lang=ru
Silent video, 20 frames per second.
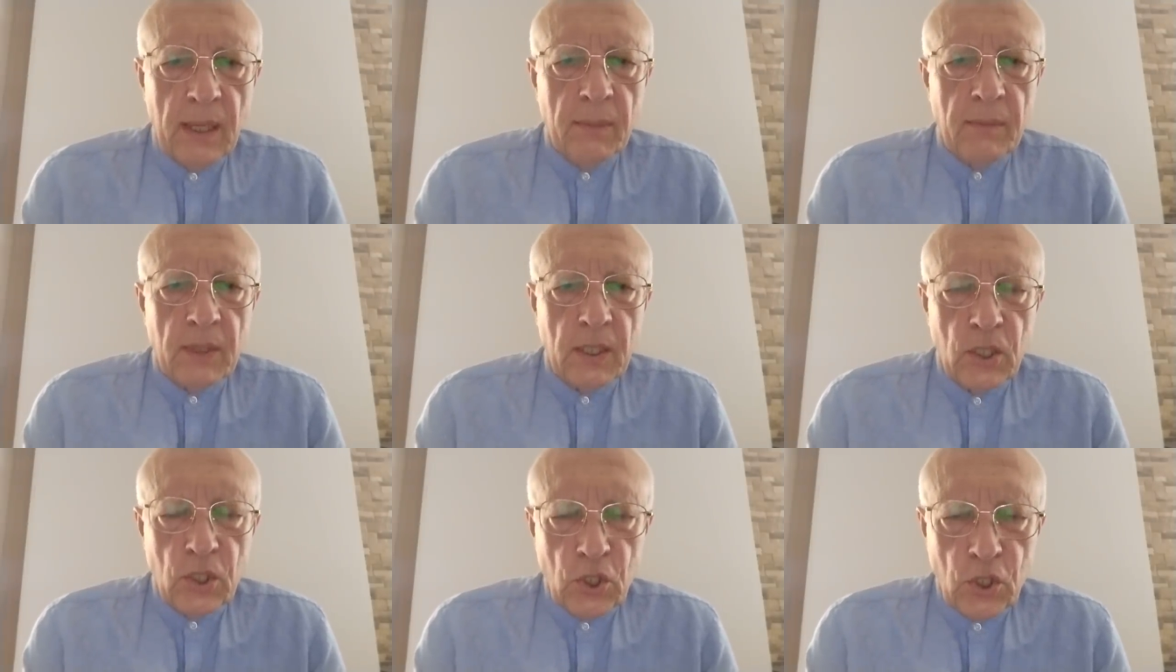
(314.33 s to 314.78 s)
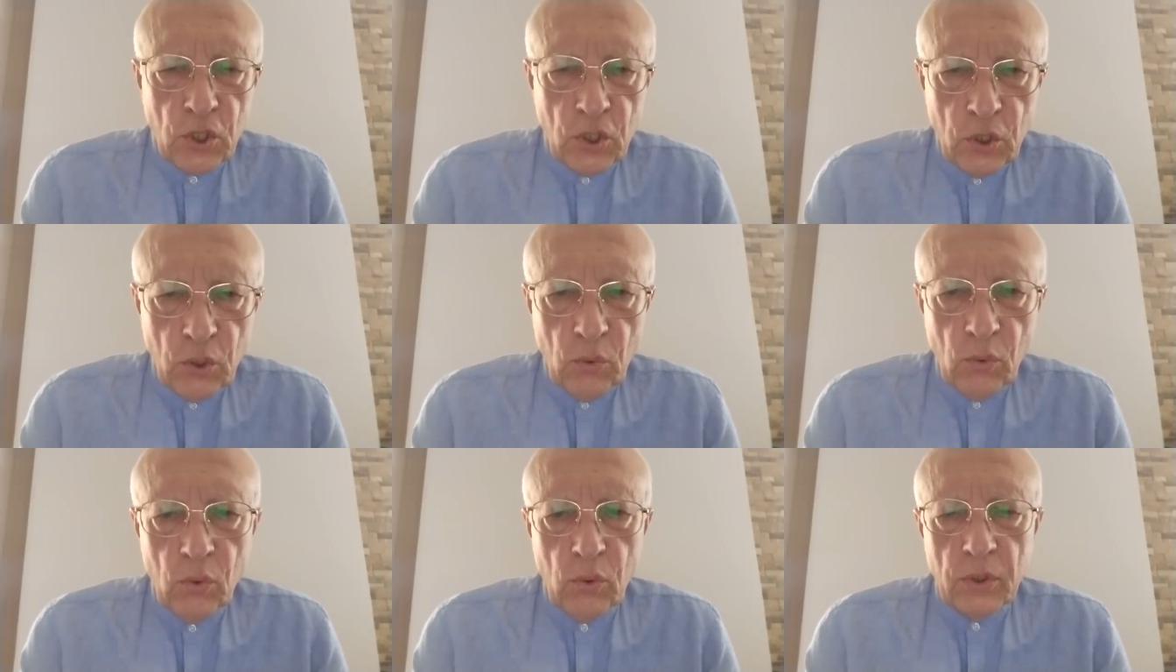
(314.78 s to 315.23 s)
там
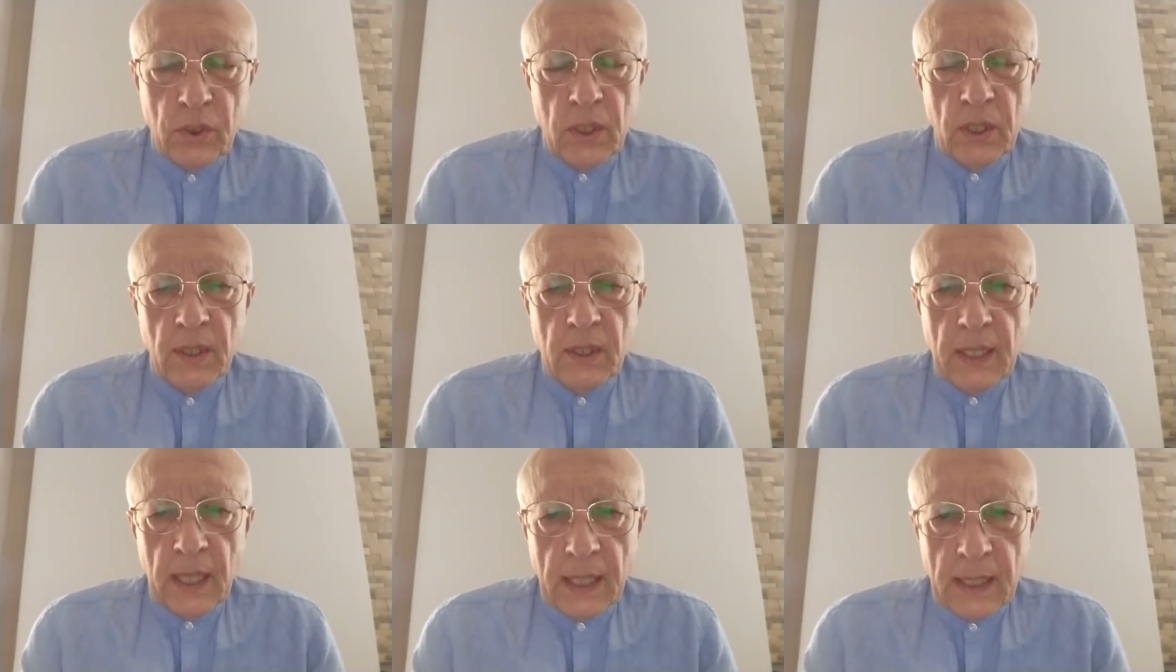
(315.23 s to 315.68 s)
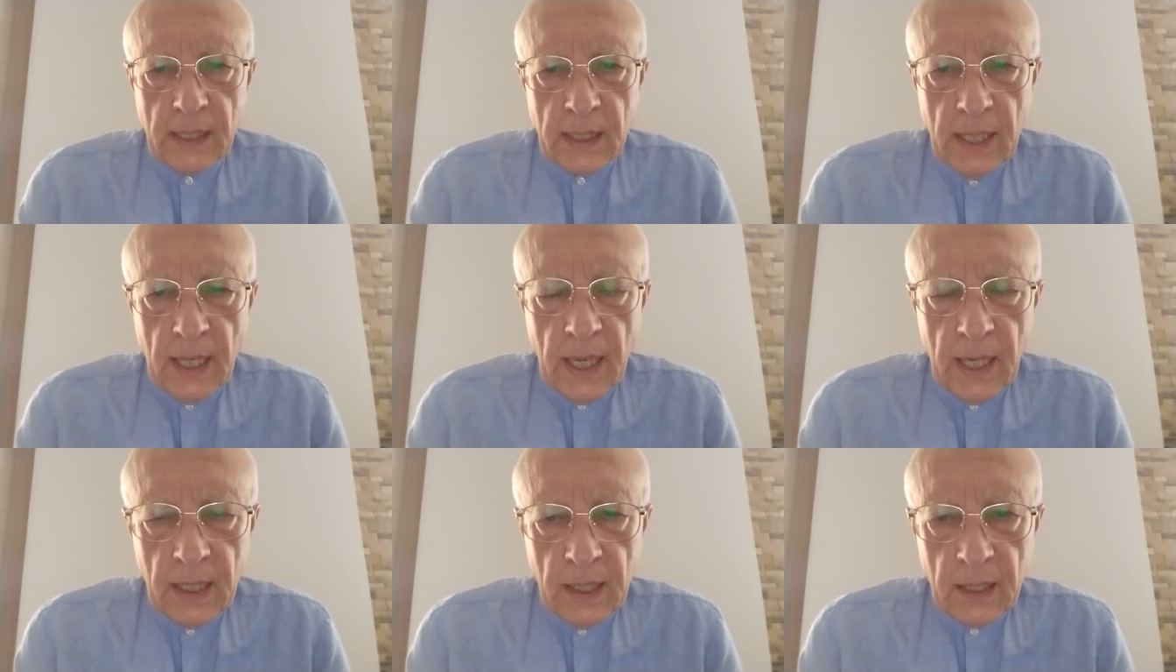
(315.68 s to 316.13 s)
расчеты и так
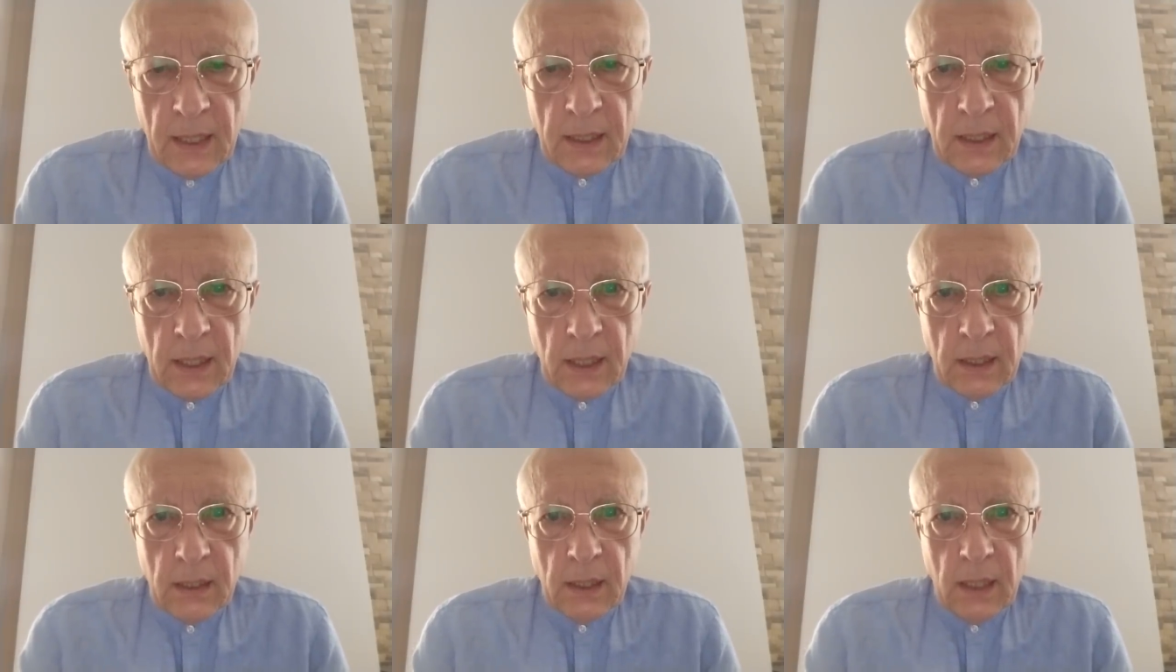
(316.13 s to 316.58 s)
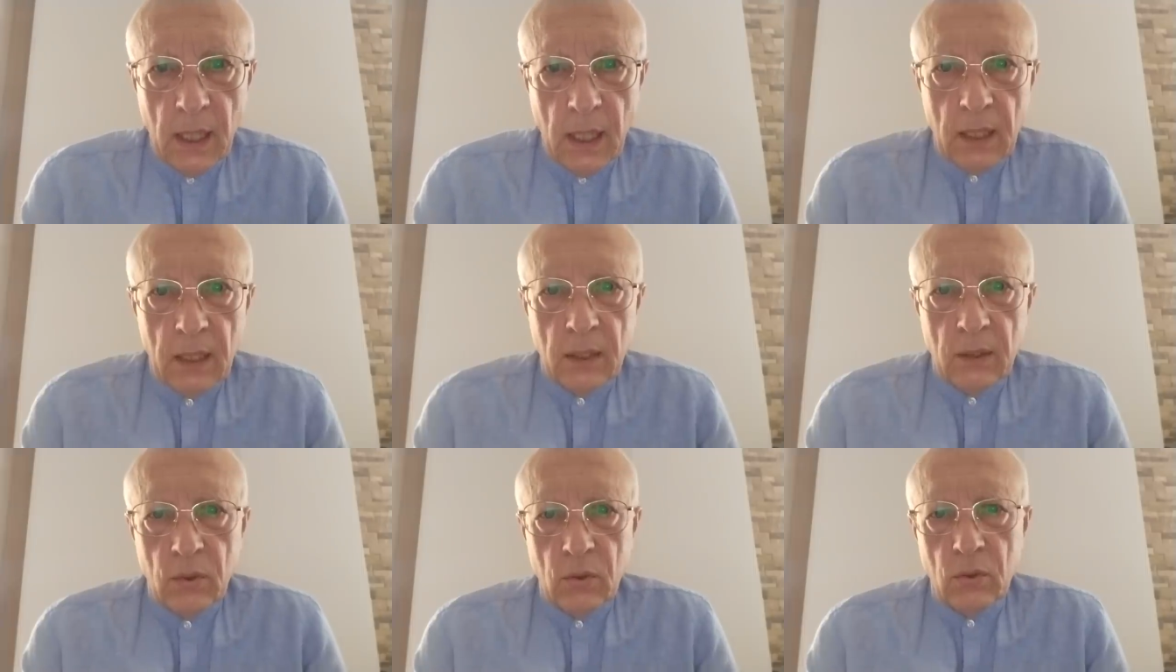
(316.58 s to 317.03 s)
далее, и так далее,